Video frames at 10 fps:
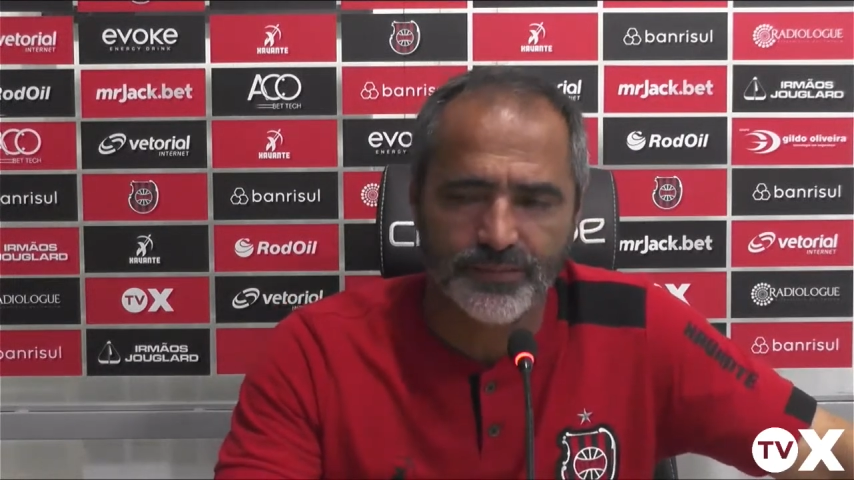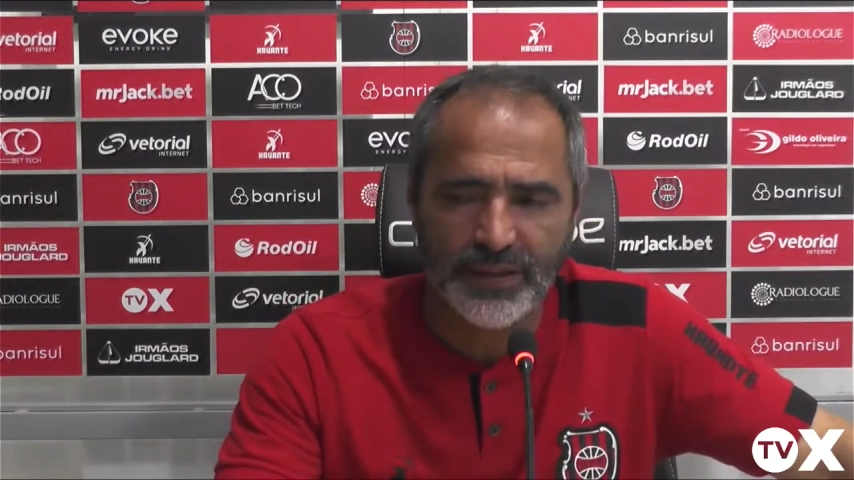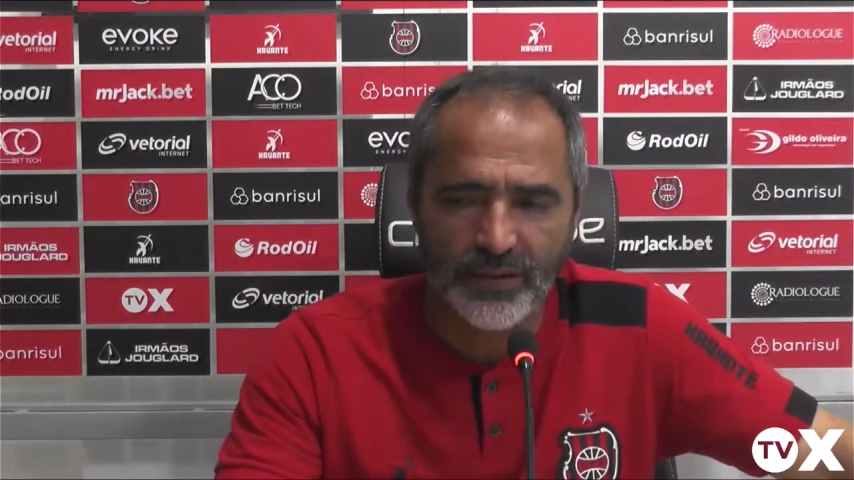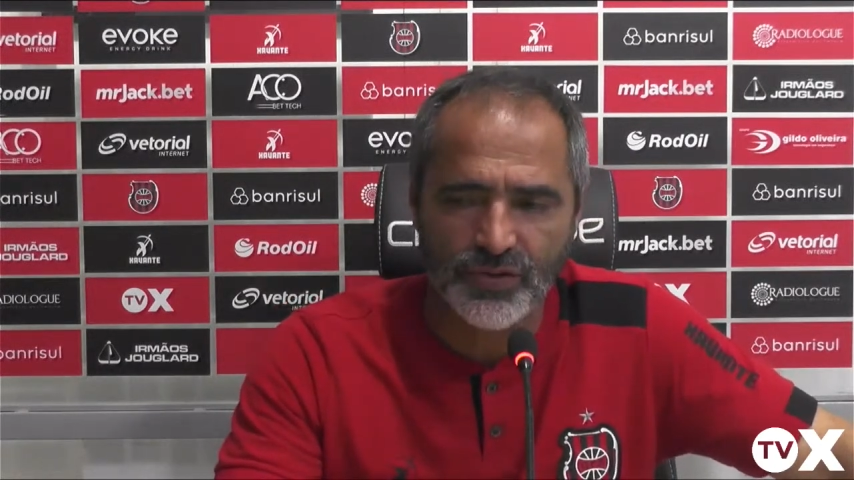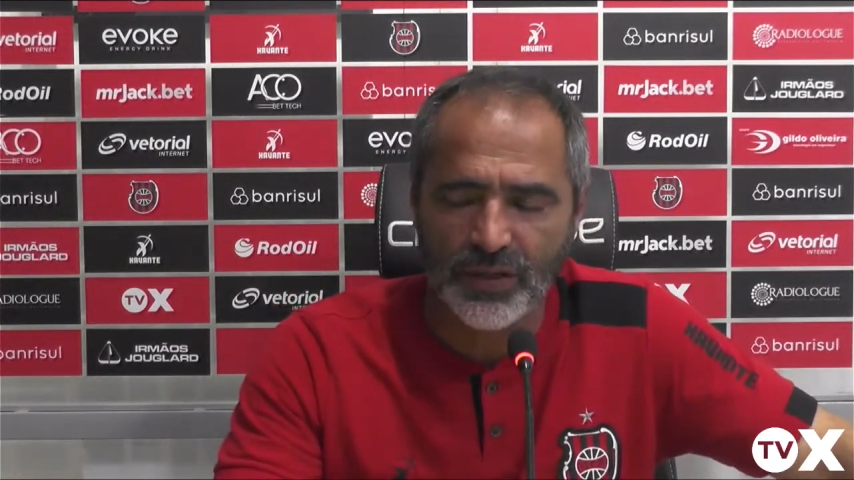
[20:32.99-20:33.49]

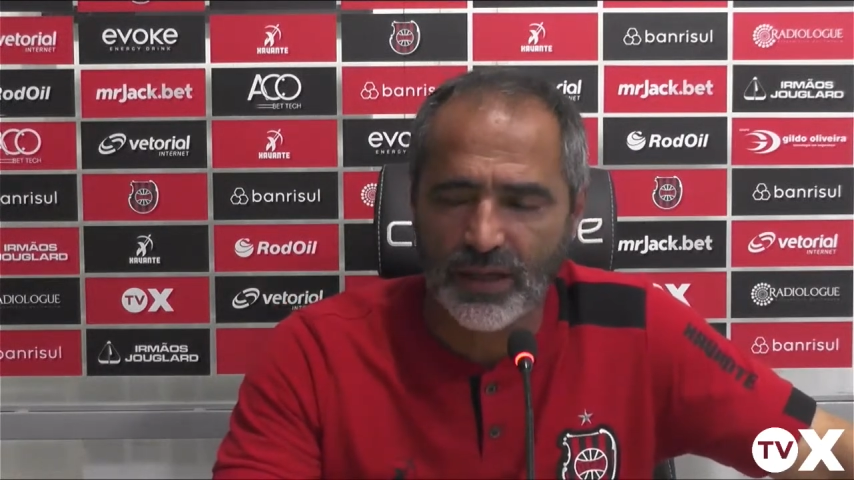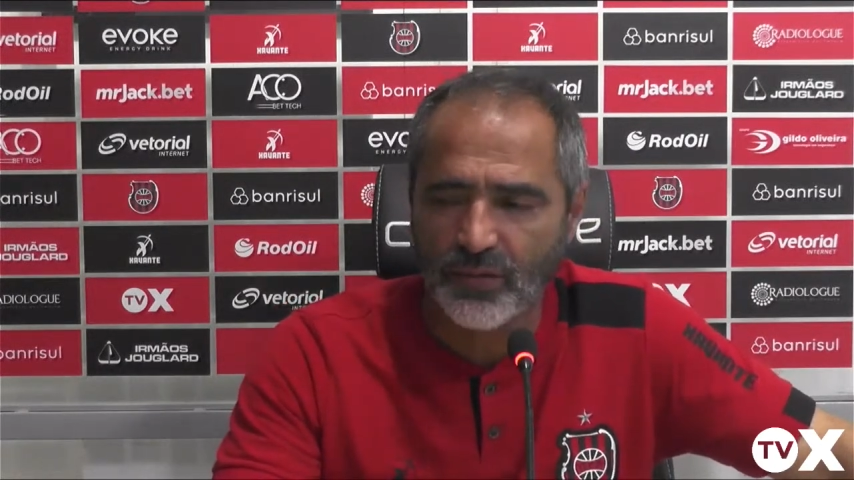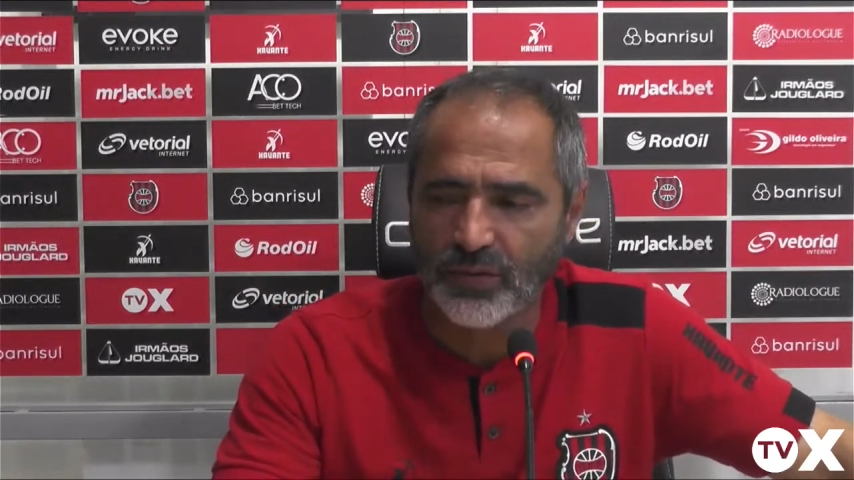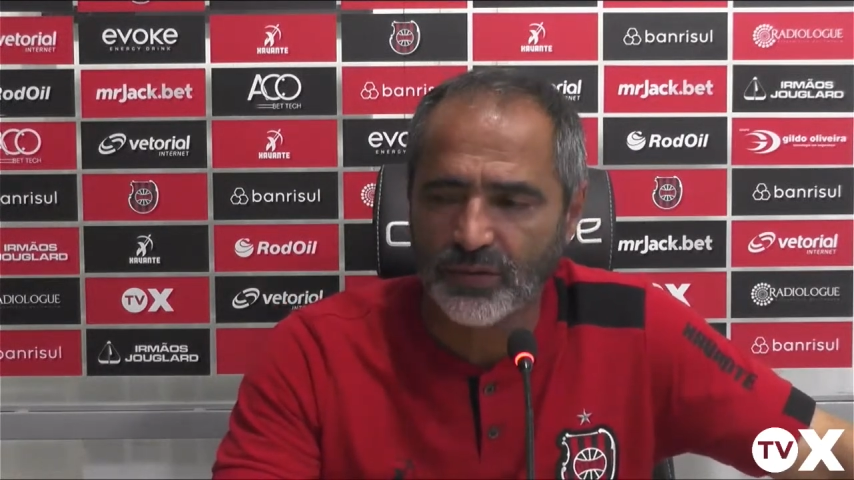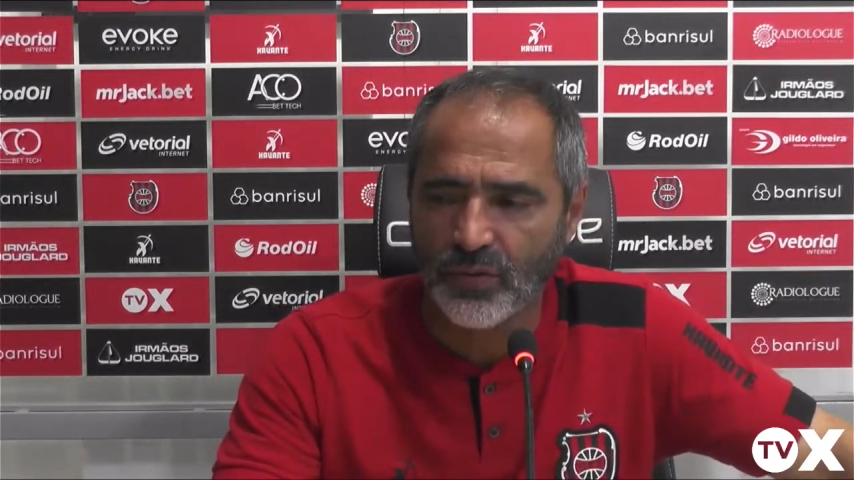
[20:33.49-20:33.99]
pênalti lá
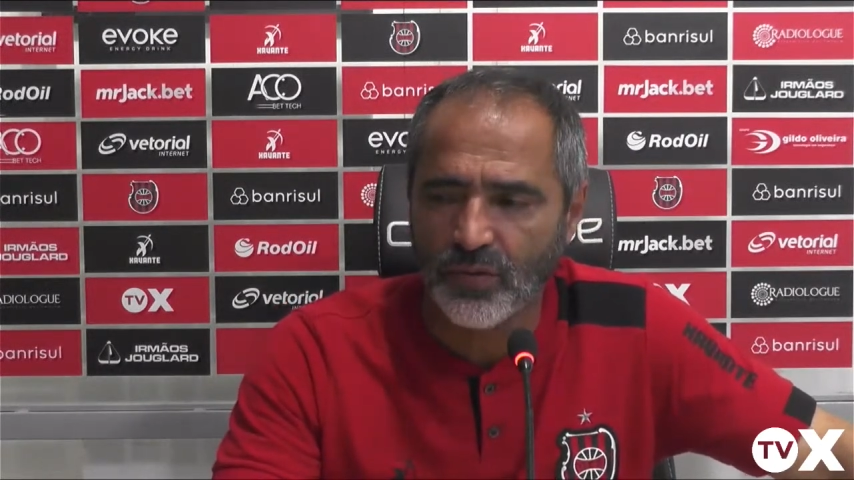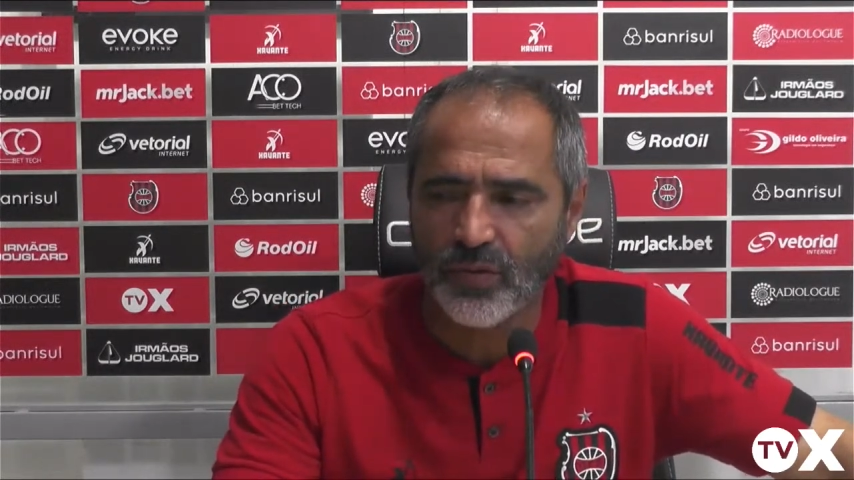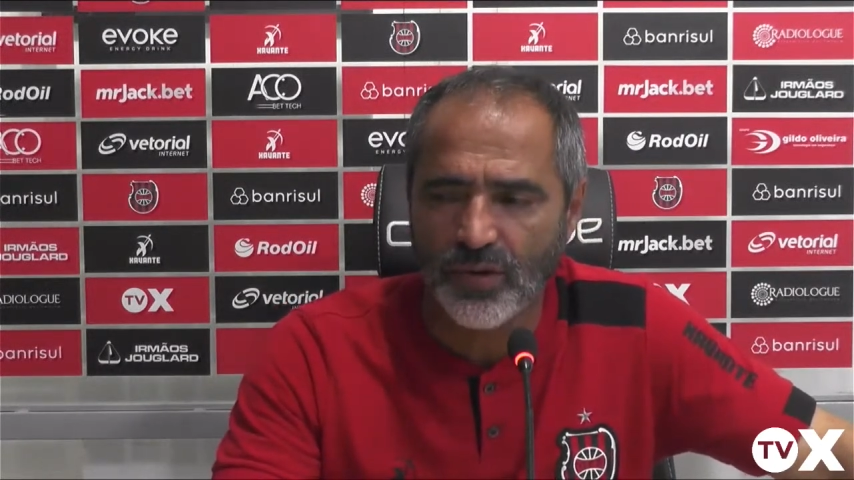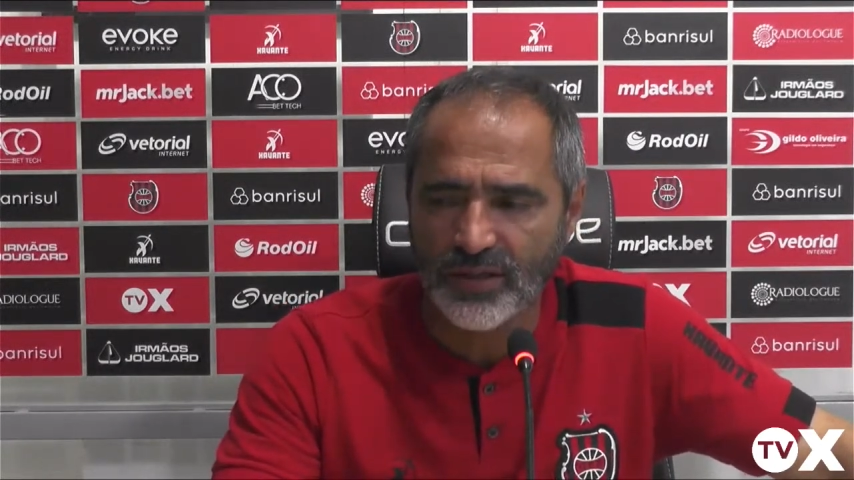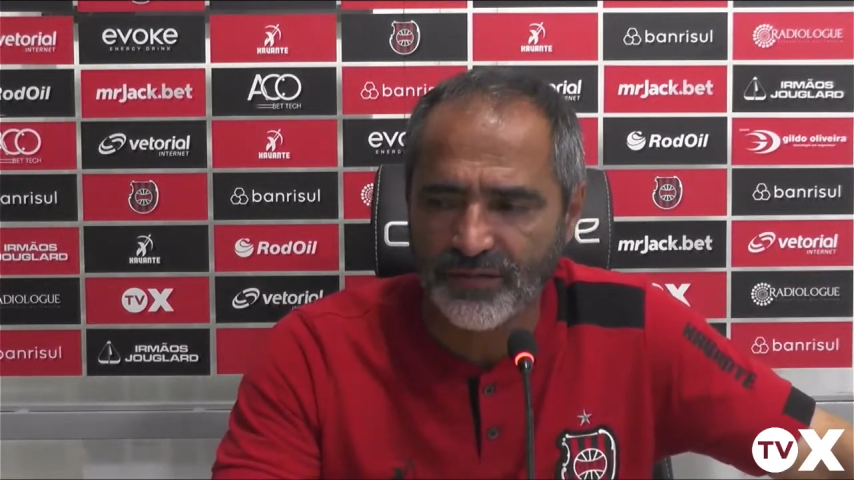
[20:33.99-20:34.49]
contra o
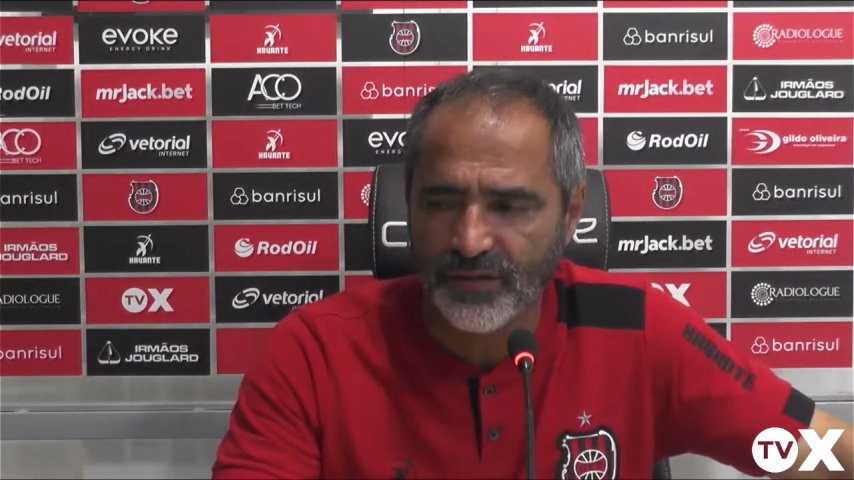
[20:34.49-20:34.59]
Concórdia,